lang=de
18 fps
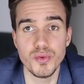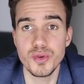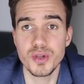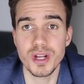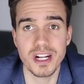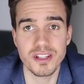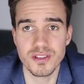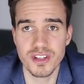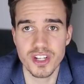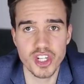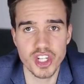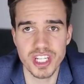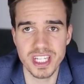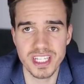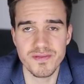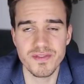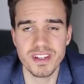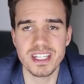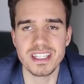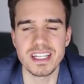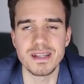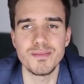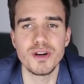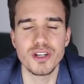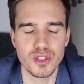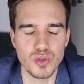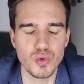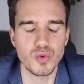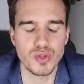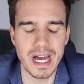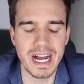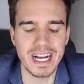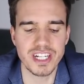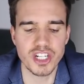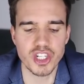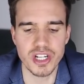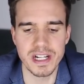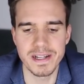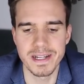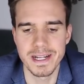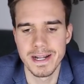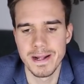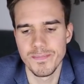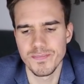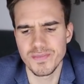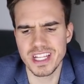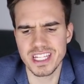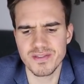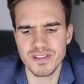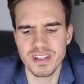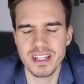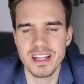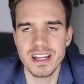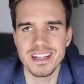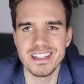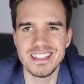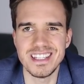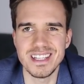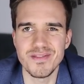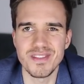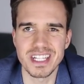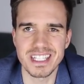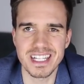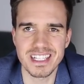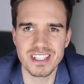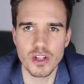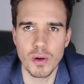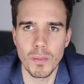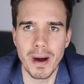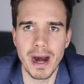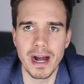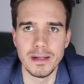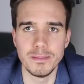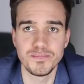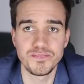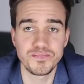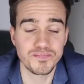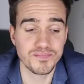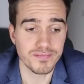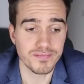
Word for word: Bücher, also in Geschichten wird das immer so dargestellt. Deswegen sehen wir das als normal.